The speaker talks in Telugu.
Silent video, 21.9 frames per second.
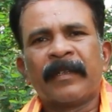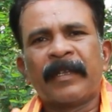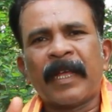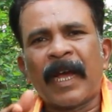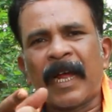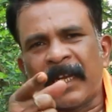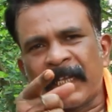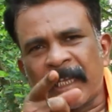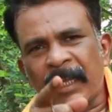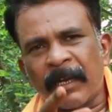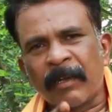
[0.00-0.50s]

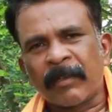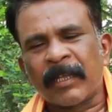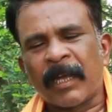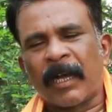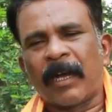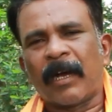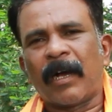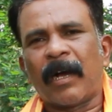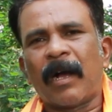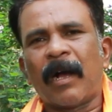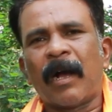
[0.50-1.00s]
దాని తర్వాత
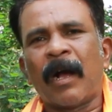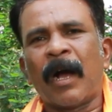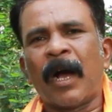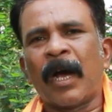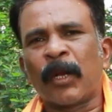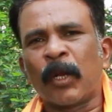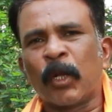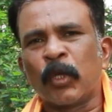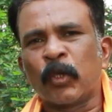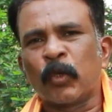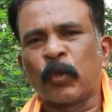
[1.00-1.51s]
ఆ
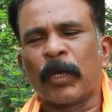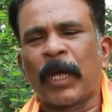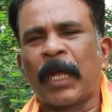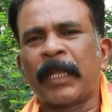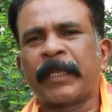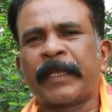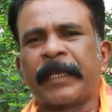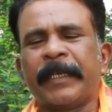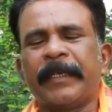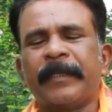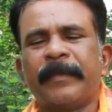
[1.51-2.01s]
రోజు
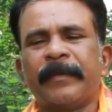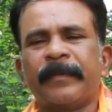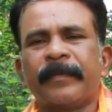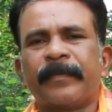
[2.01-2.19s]
రాత్రి